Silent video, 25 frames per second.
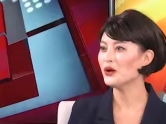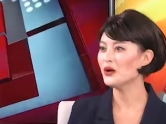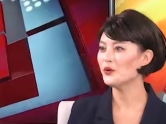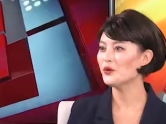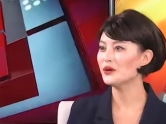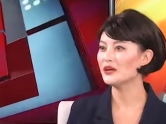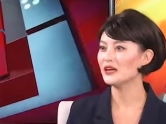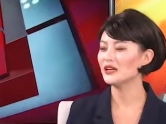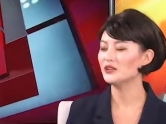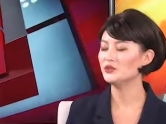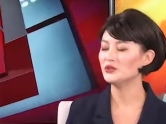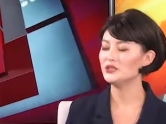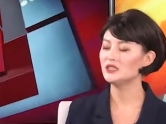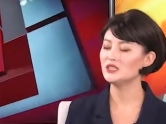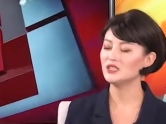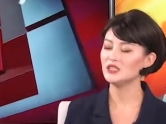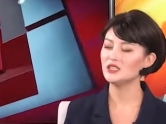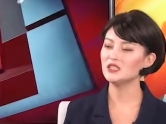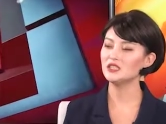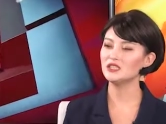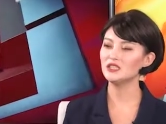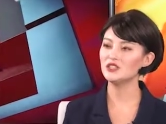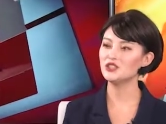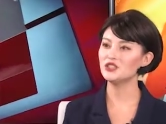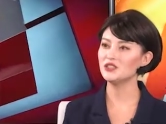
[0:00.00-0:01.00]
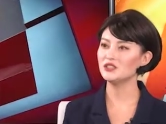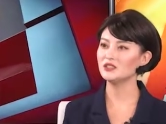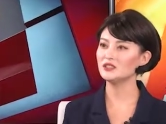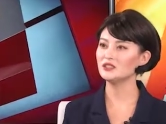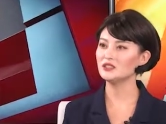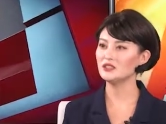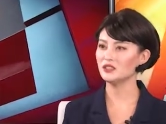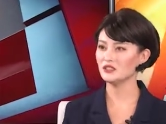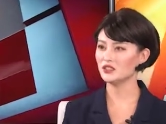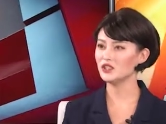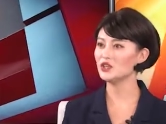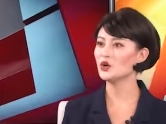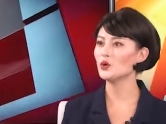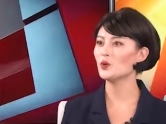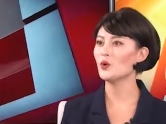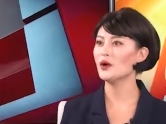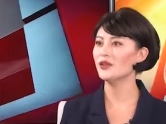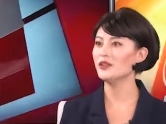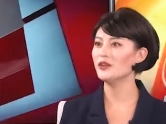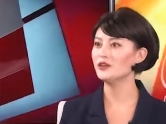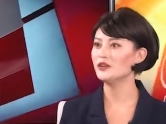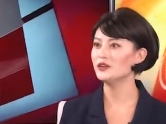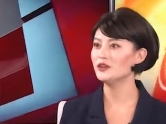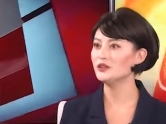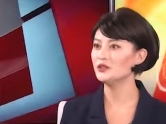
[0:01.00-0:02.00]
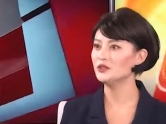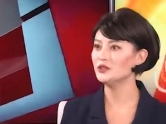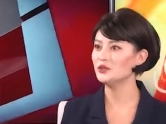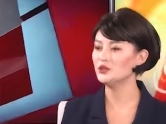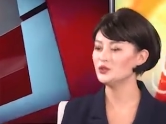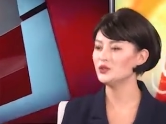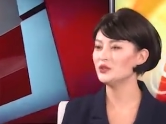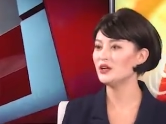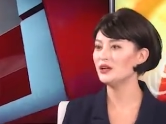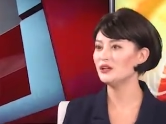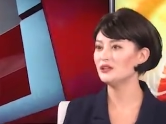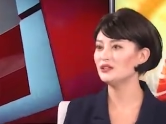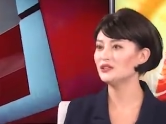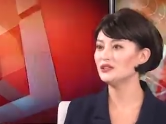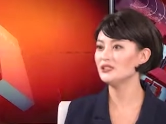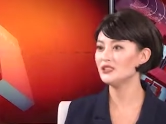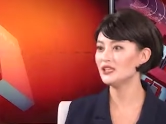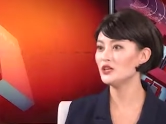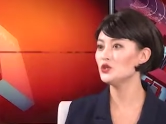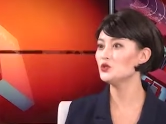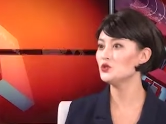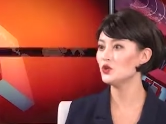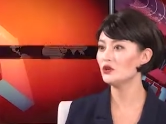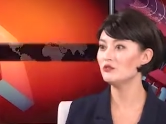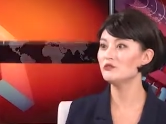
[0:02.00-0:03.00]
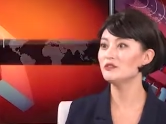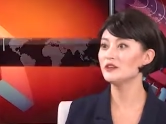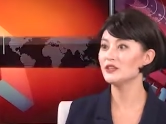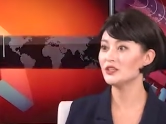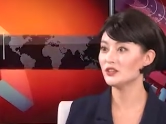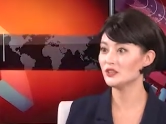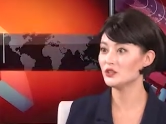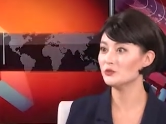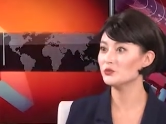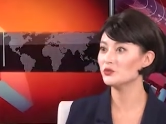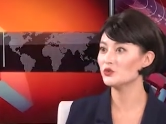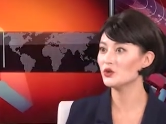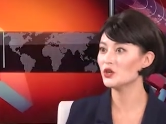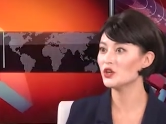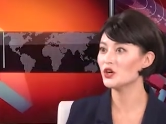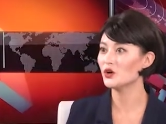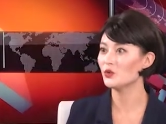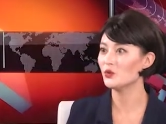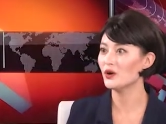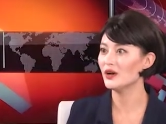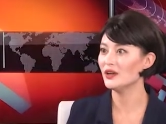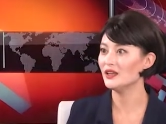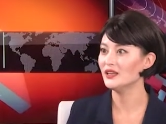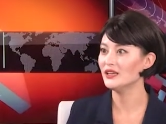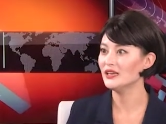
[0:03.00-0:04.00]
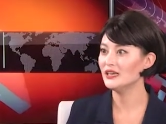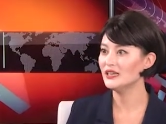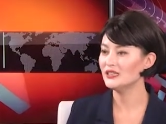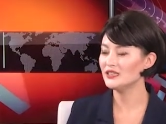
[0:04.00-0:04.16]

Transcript: 我感觉其实您是一个挺乐观的人，虽然现状非常的不乐观，